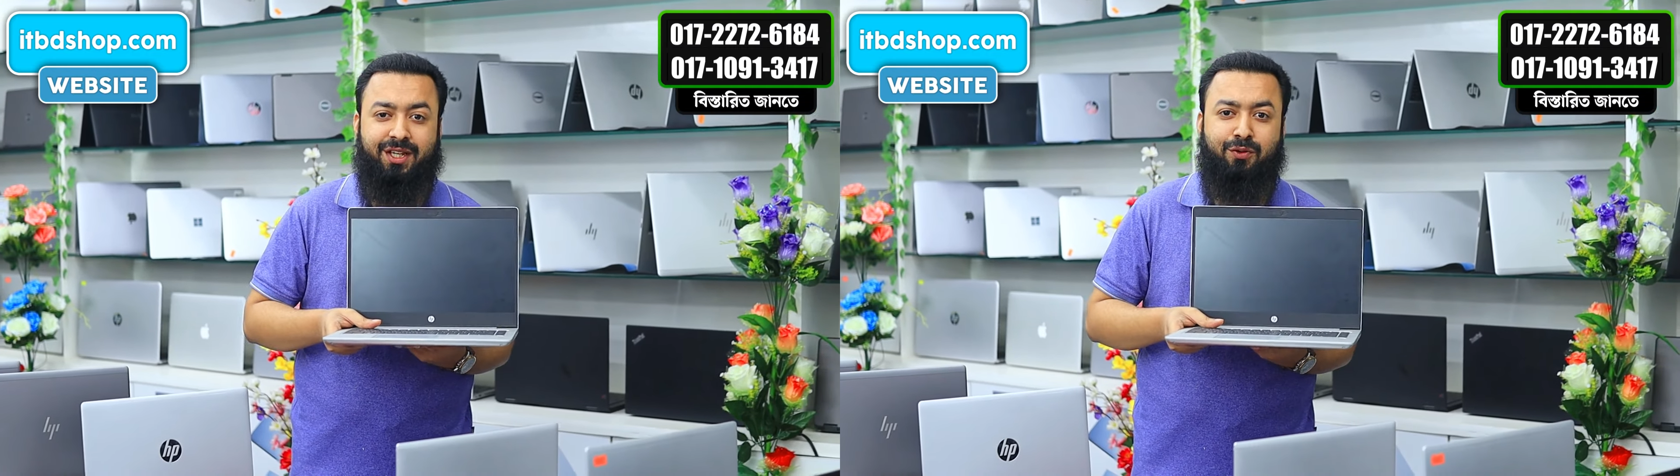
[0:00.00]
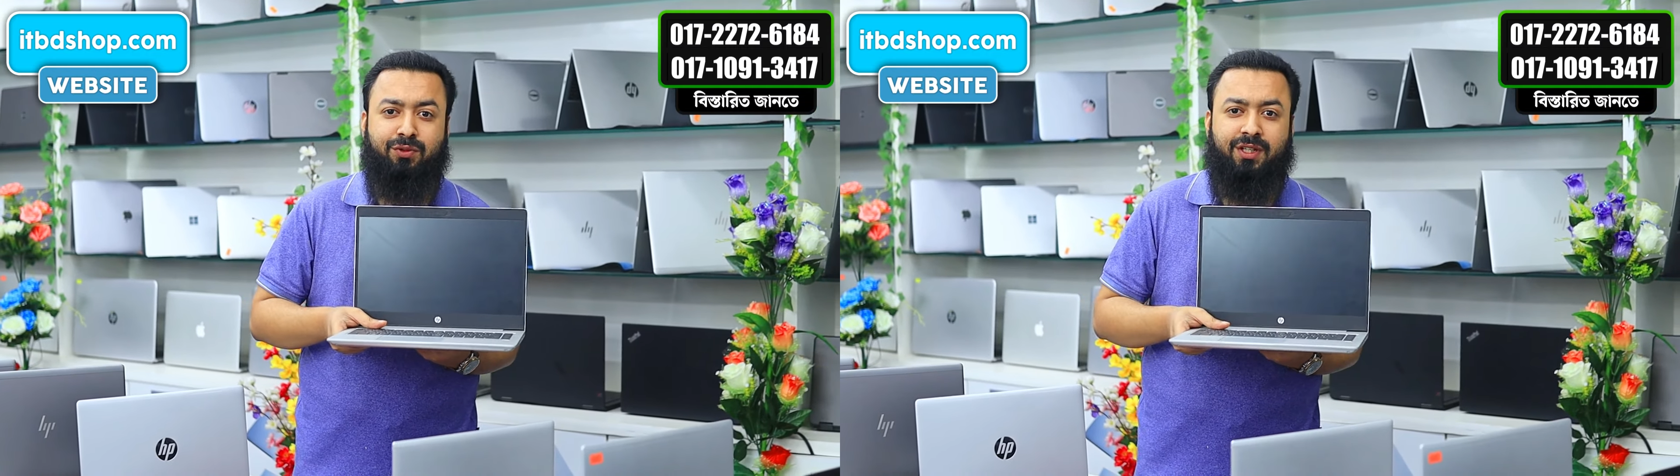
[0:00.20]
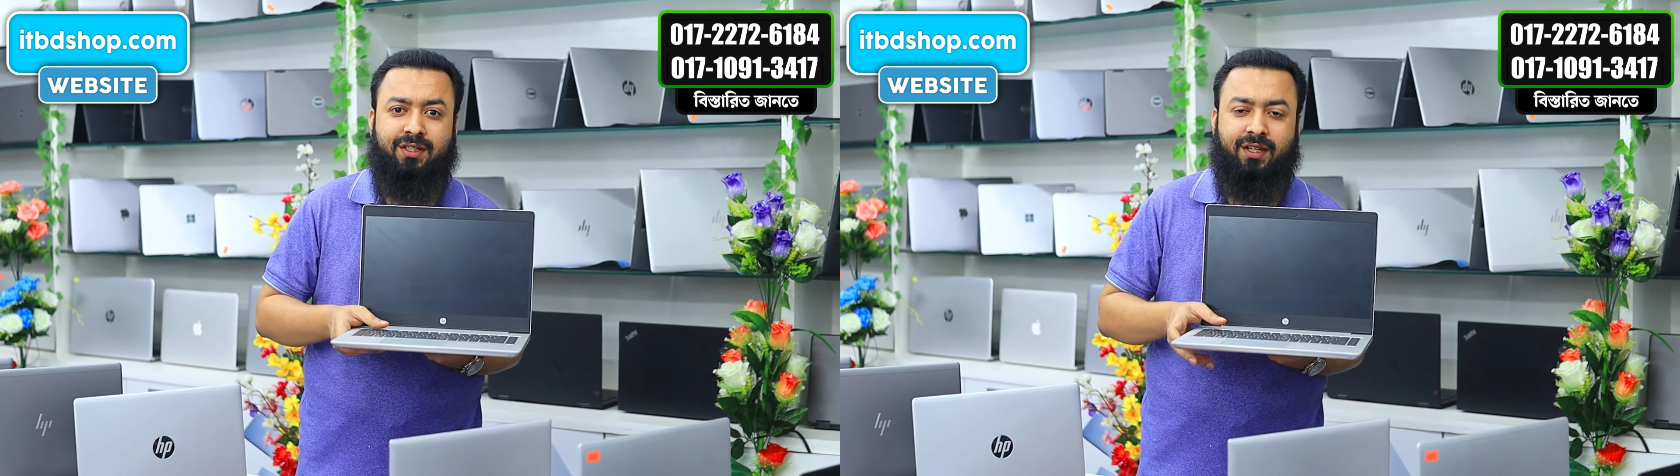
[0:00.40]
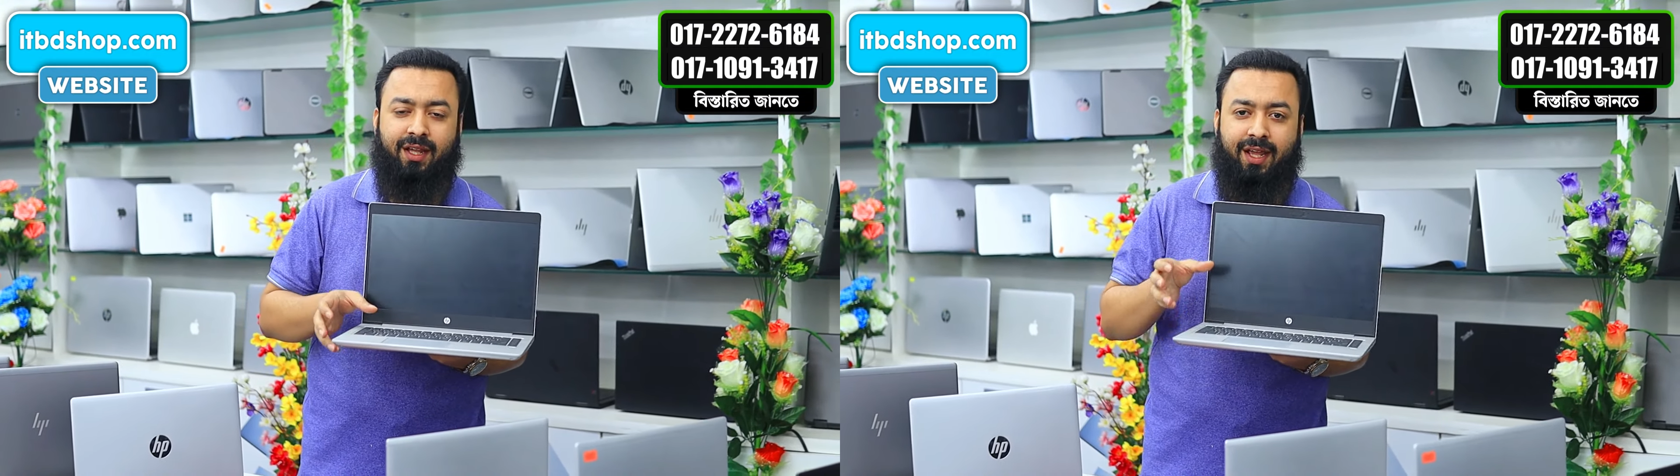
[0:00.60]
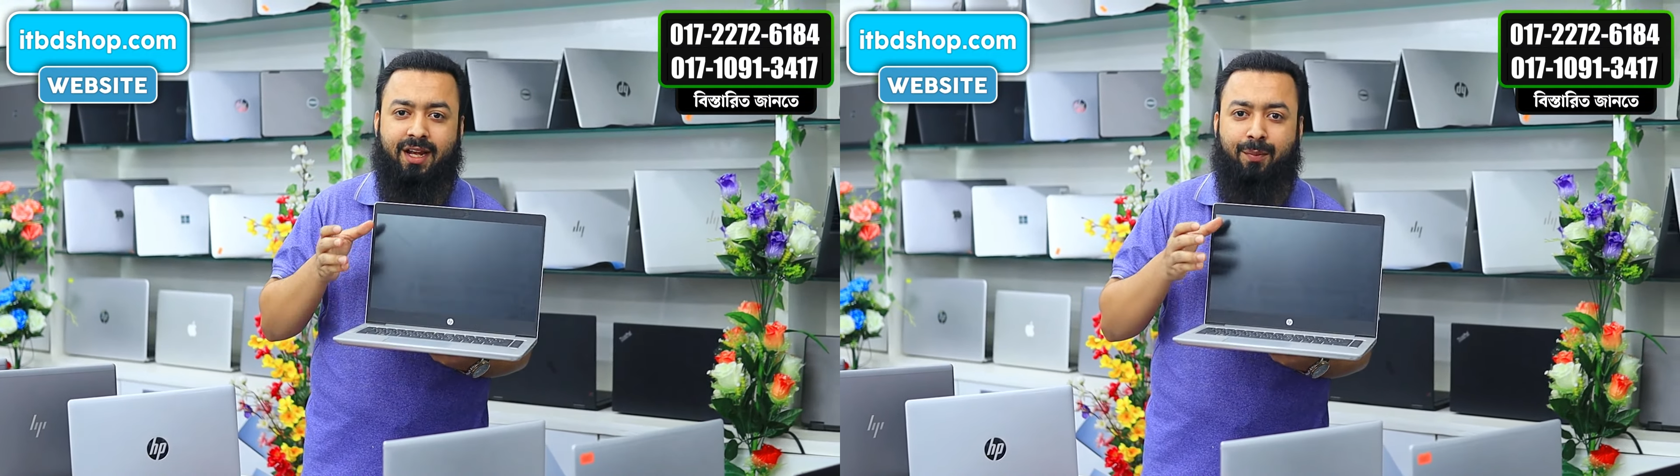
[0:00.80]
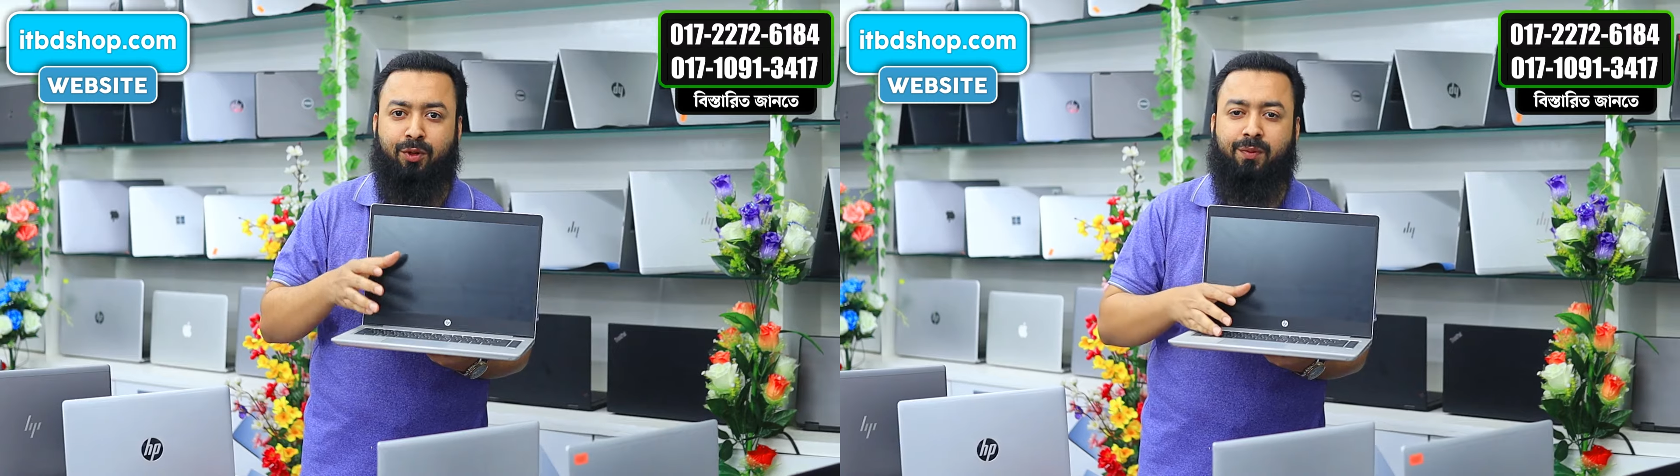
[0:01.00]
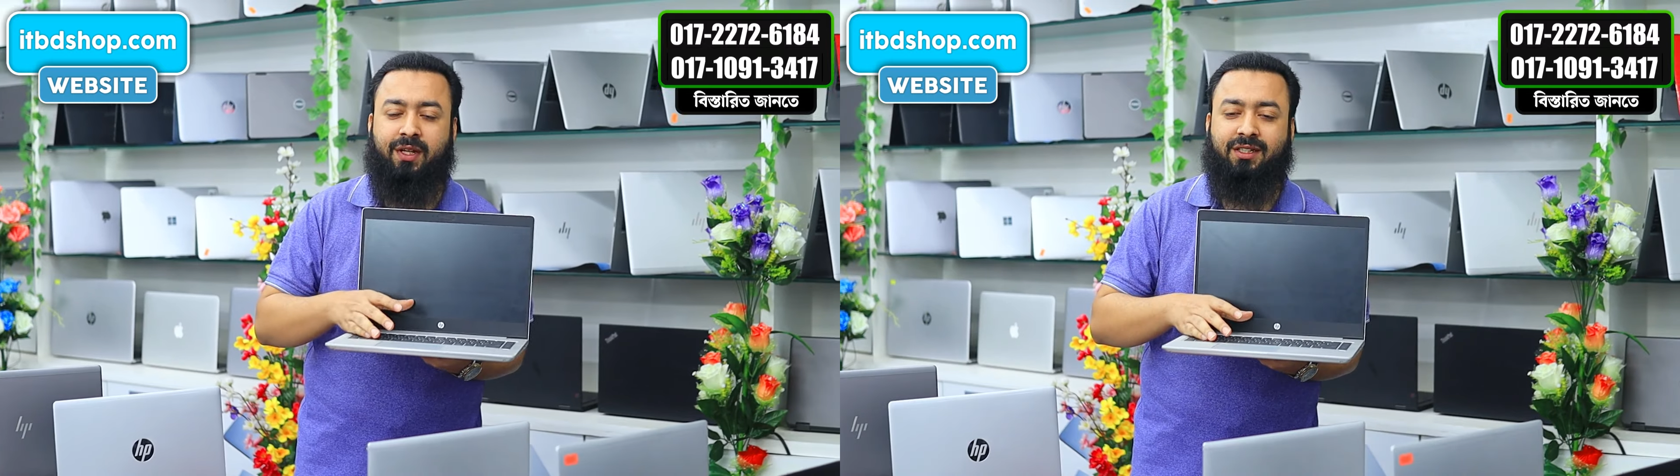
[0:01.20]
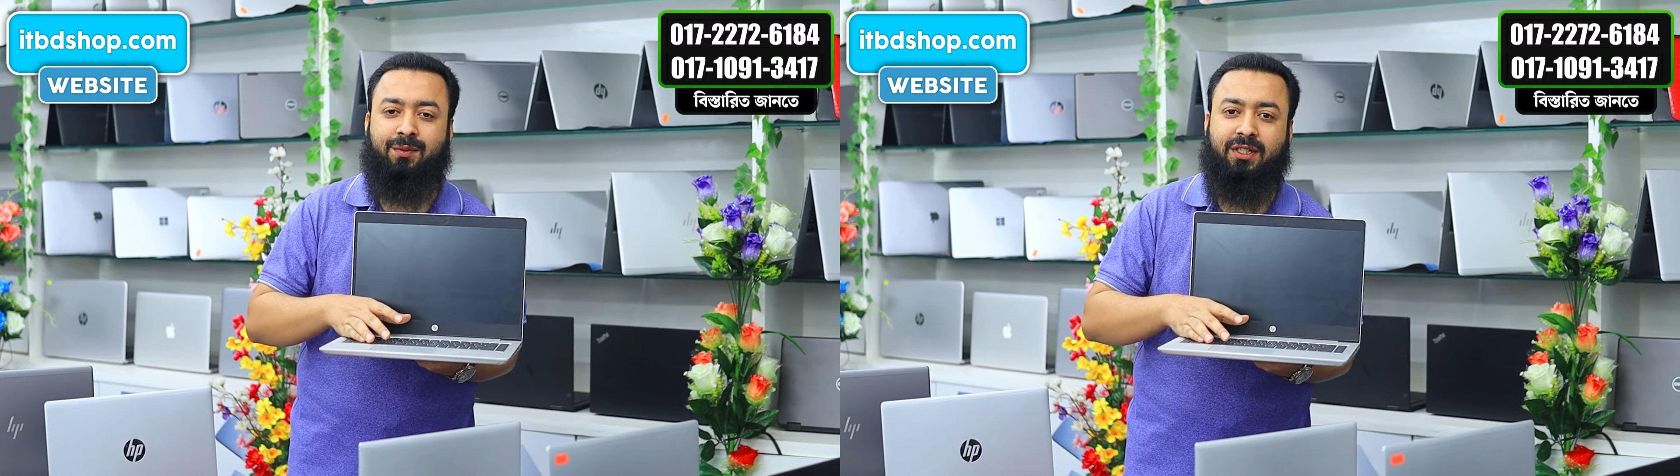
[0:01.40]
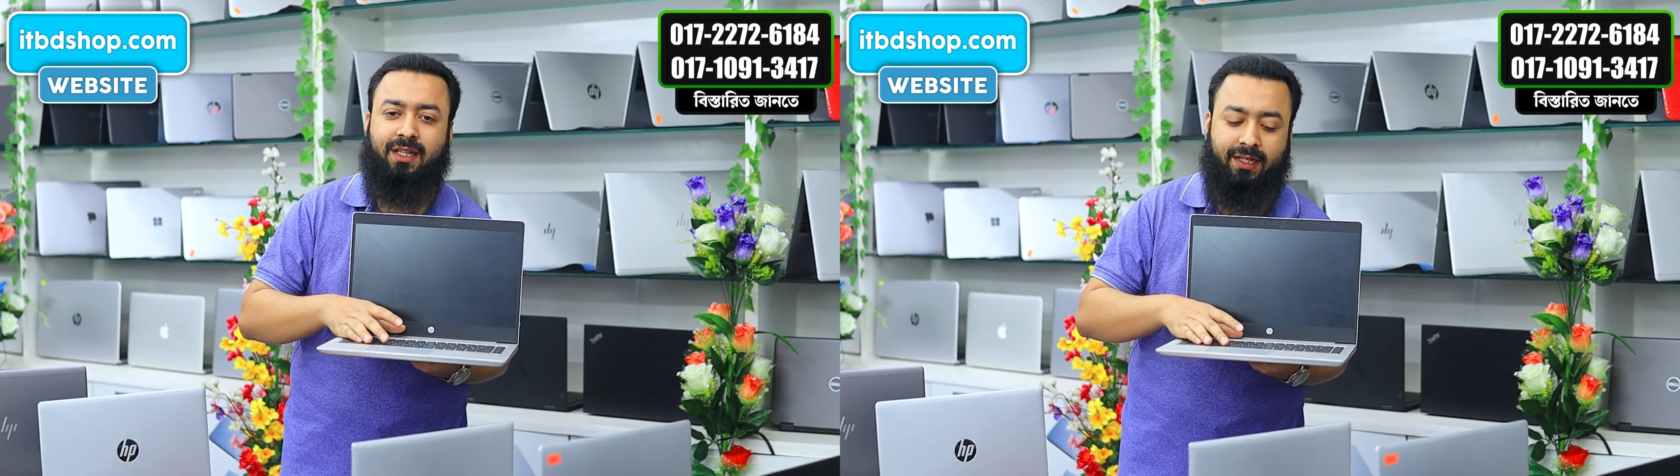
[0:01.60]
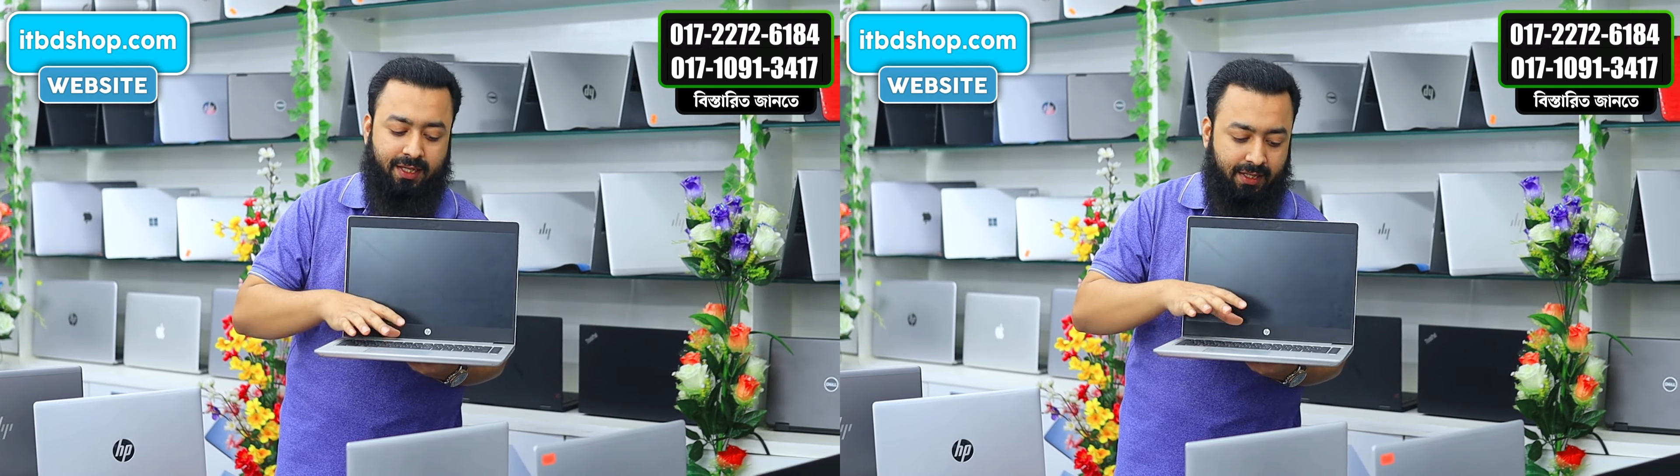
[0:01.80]
ইউ সিরিজের এই ল্যাপটপটি পাচ্ছেন আমাদের
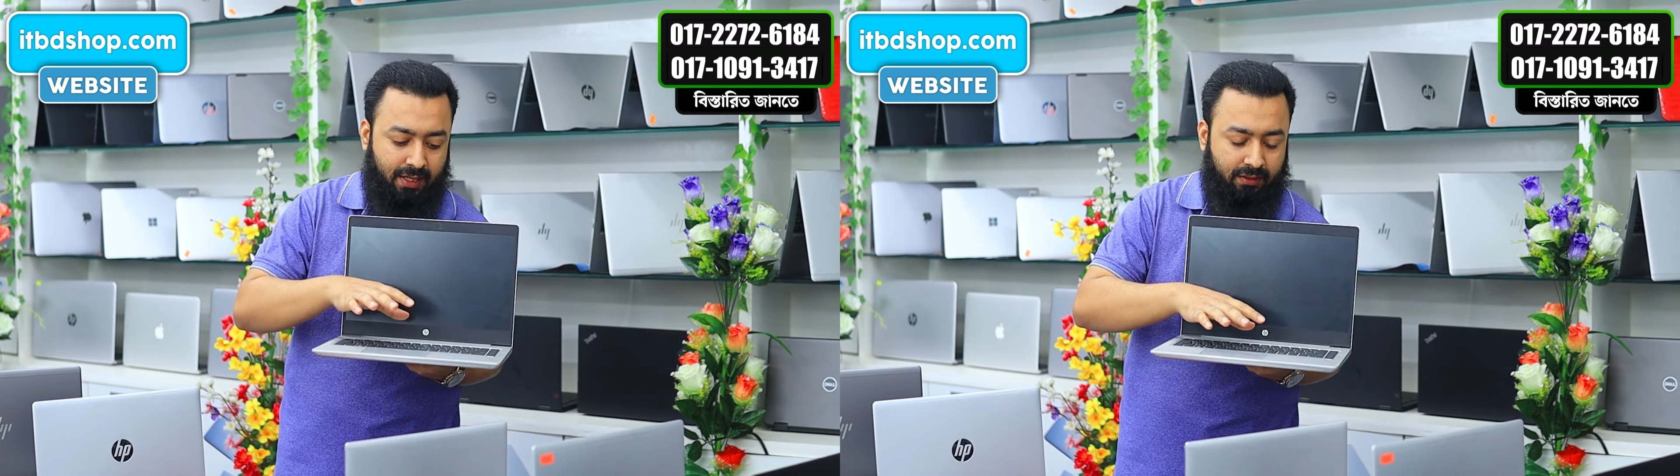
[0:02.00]
থেকে